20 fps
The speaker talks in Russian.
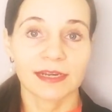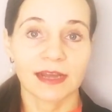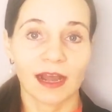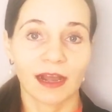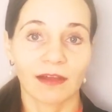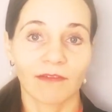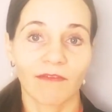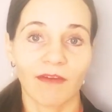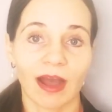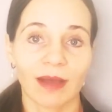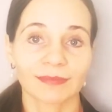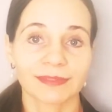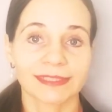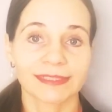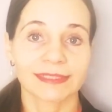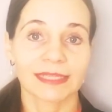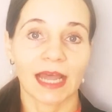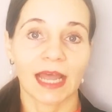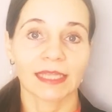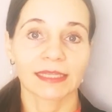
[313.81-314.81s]
как вам
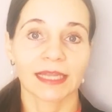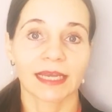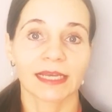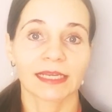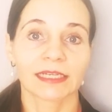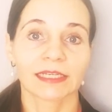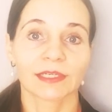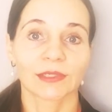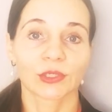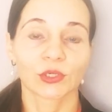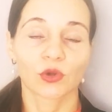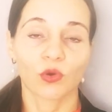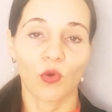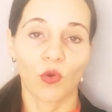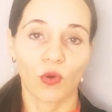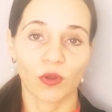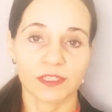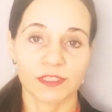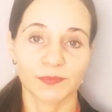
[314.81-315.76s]
стало легко.